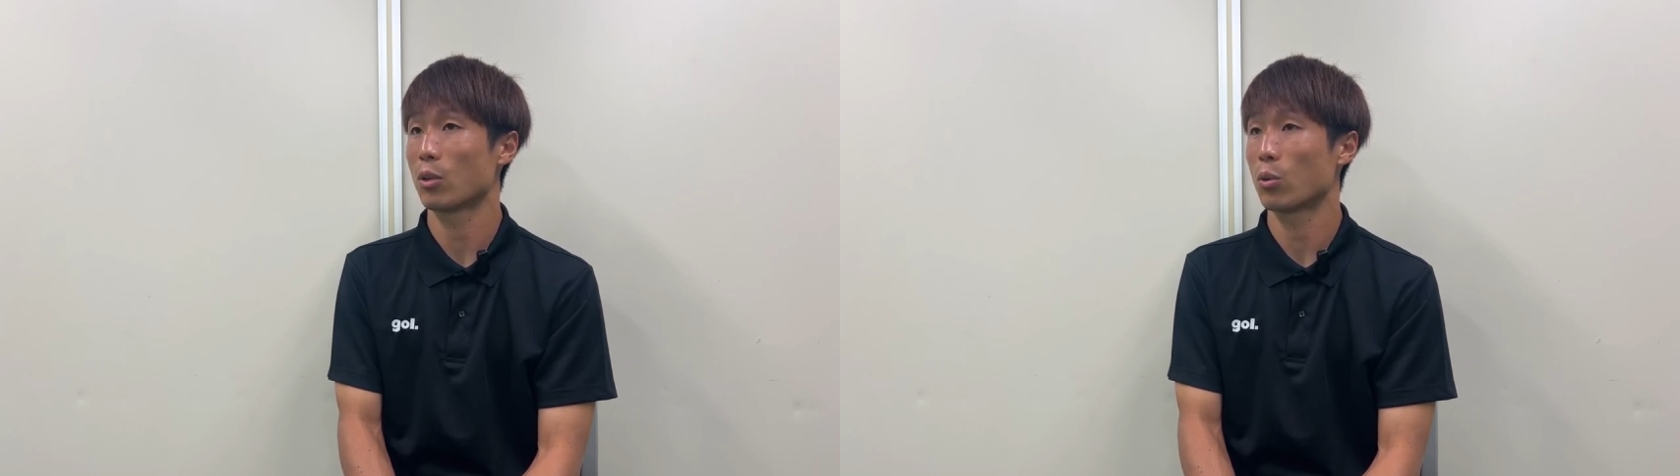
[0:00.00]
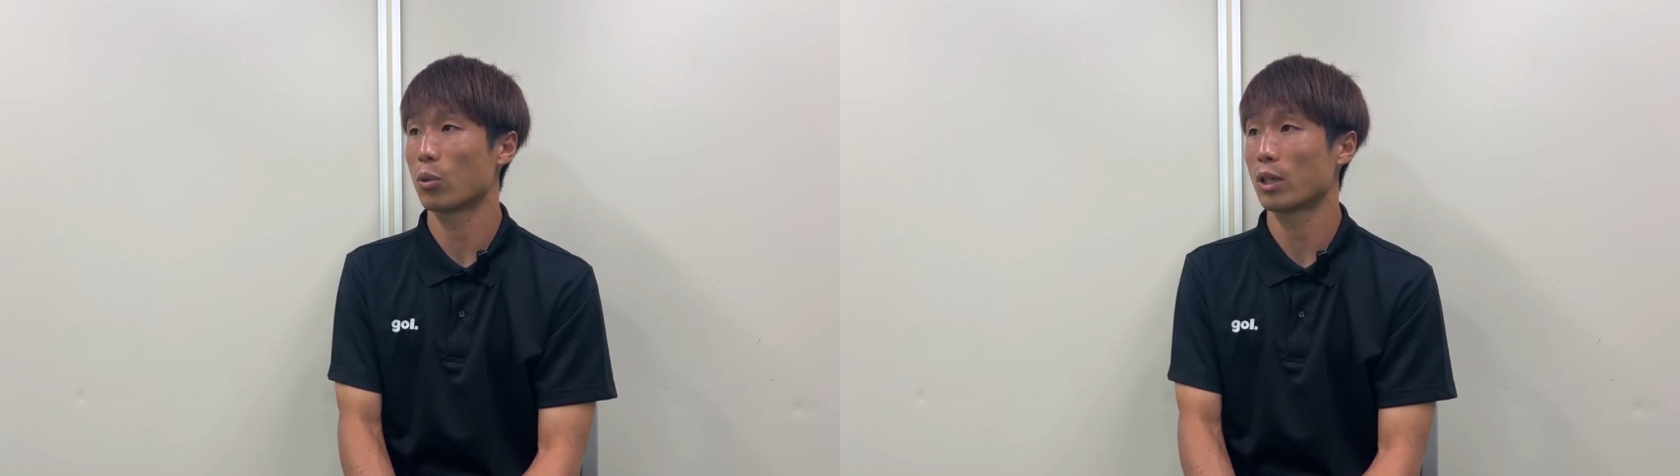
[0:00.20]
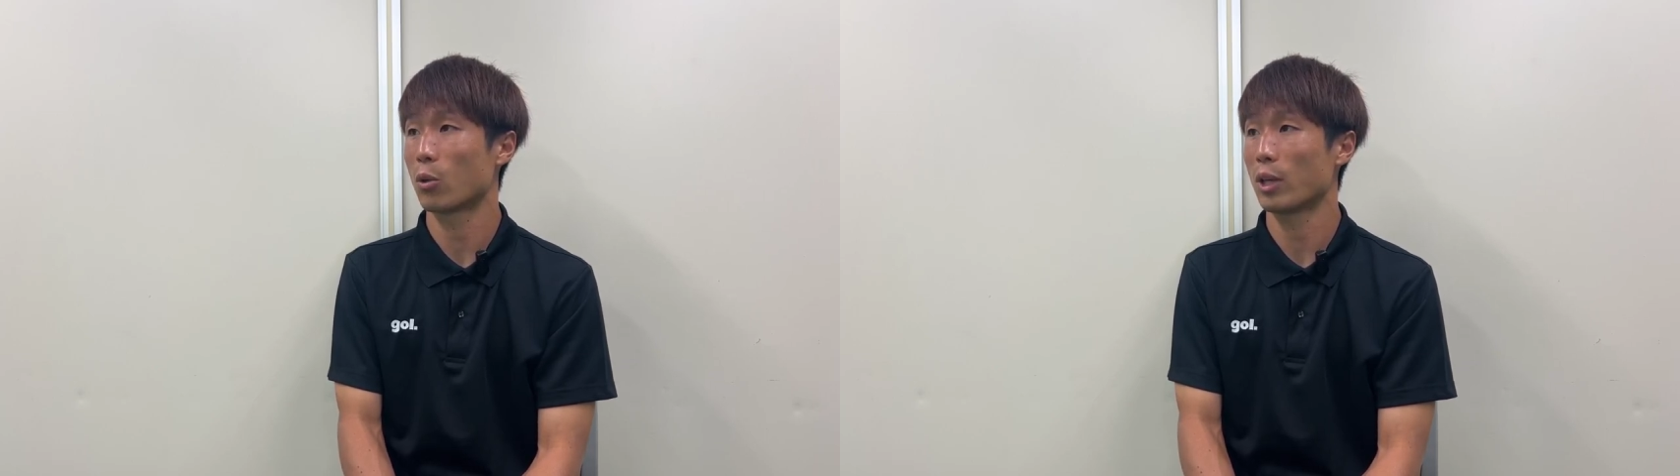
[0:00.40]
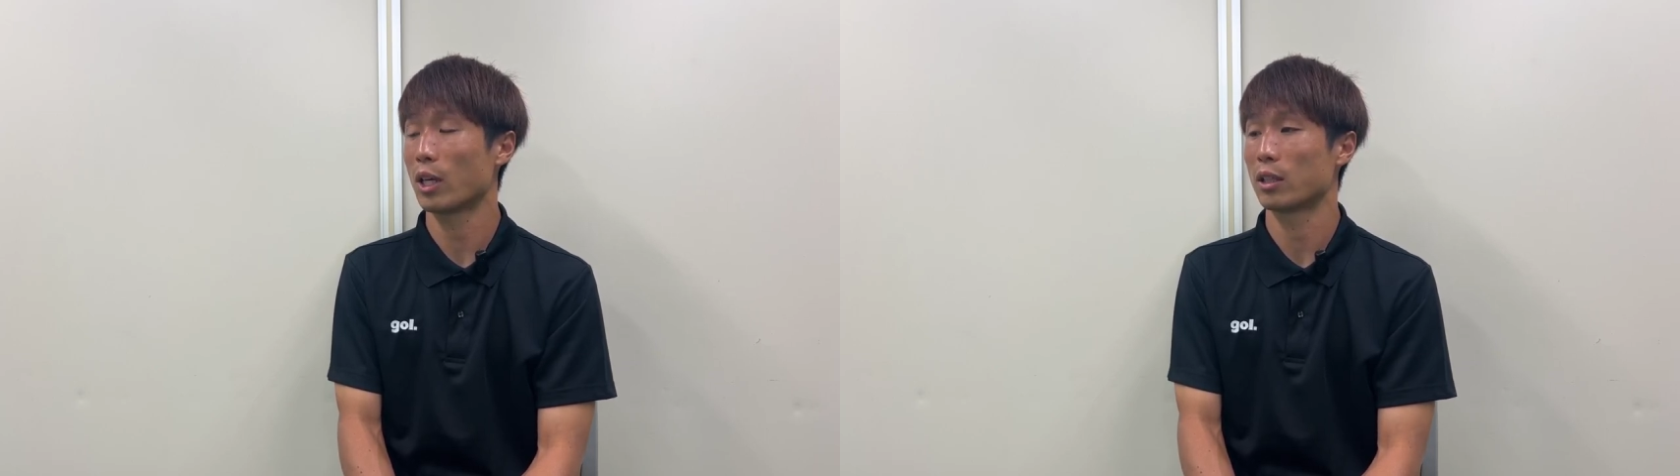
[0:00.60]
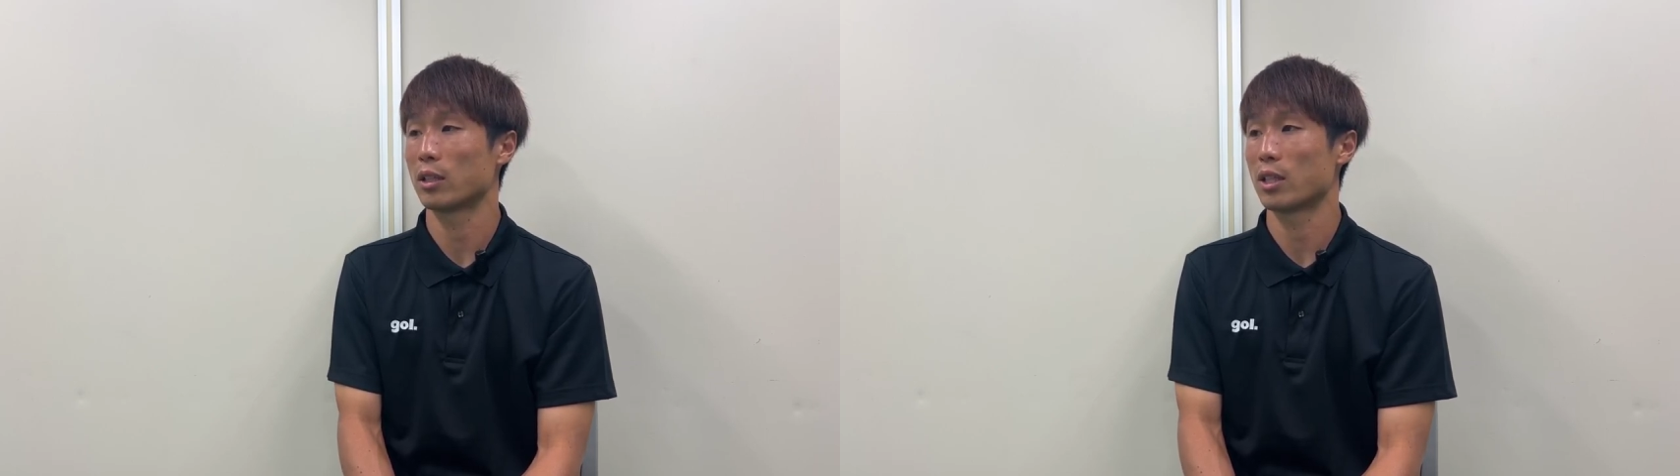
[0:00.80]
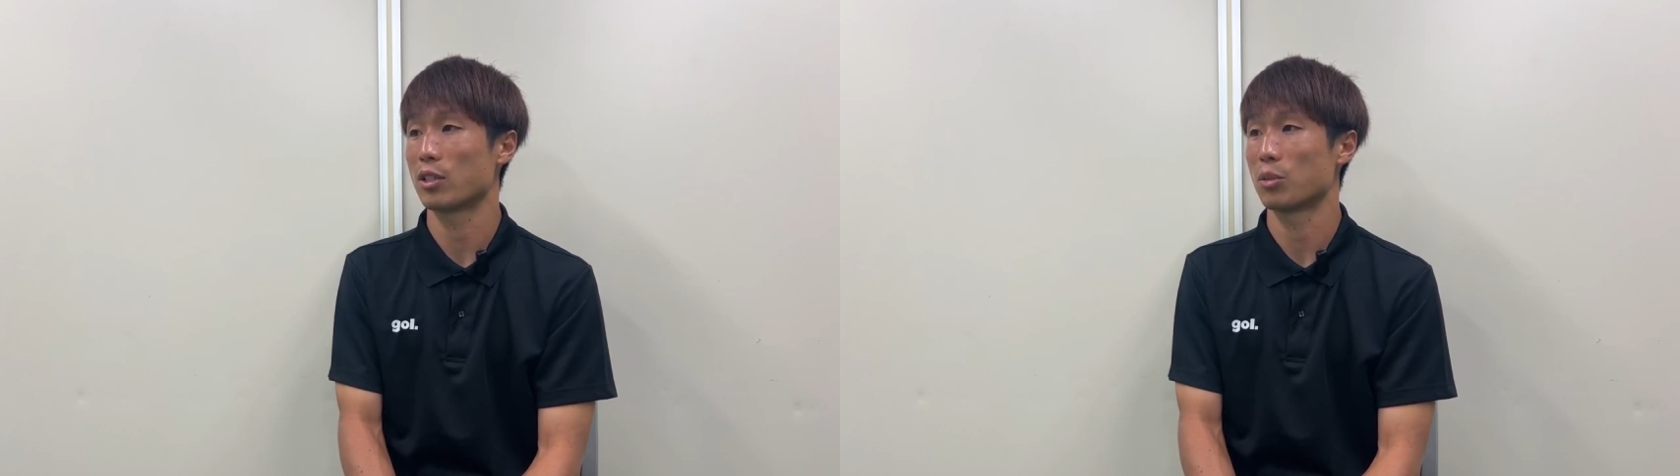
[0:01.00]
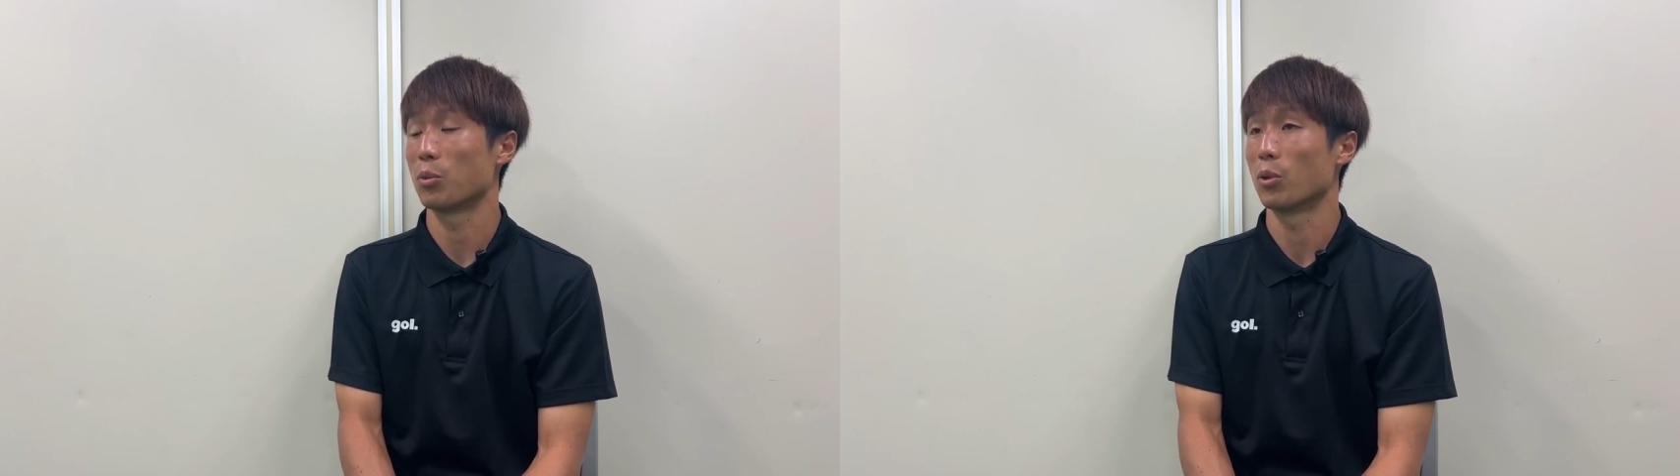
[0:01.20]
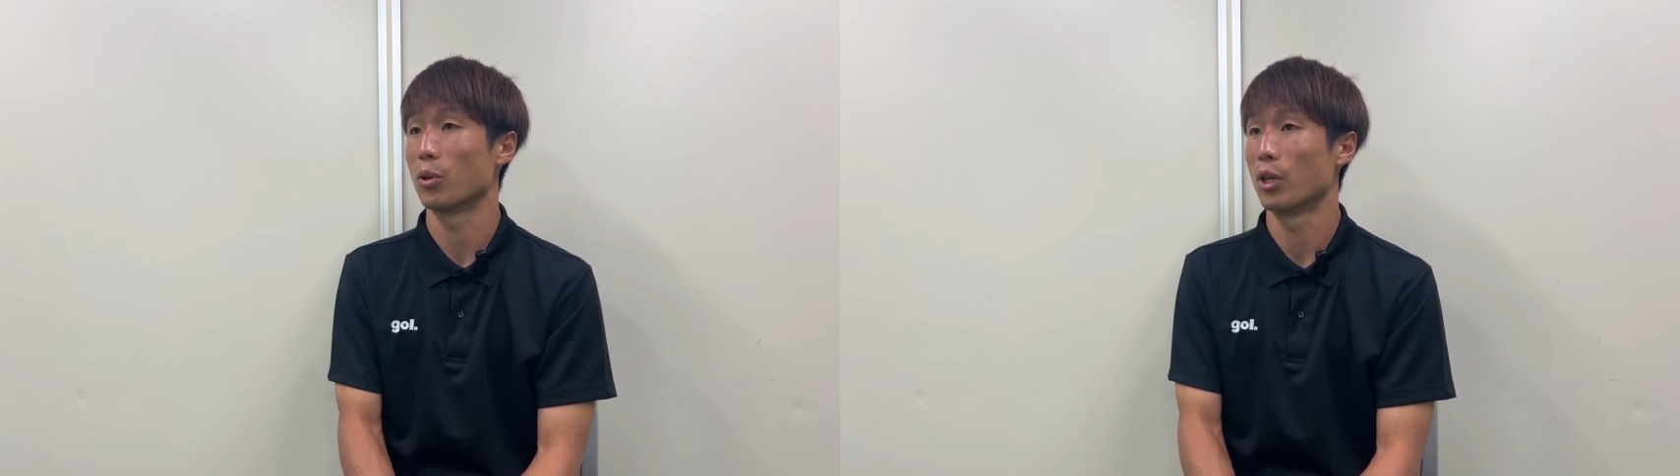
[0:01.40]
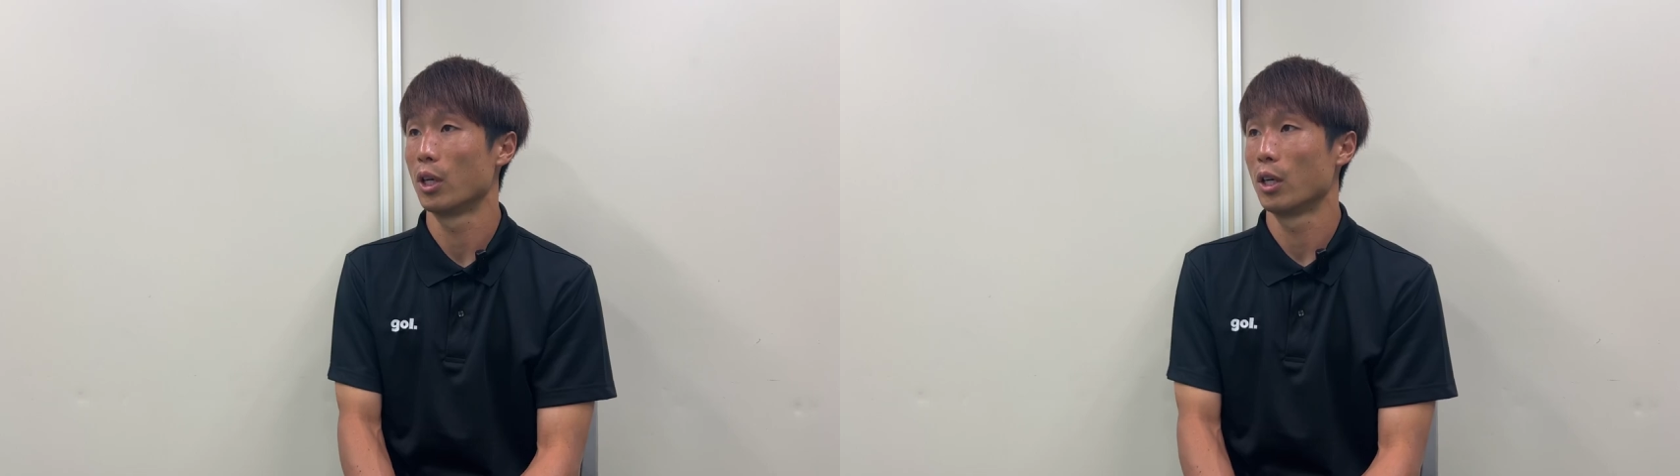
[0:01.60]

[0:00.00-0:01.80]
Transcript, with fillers: 今日ここに来れなかった選手も、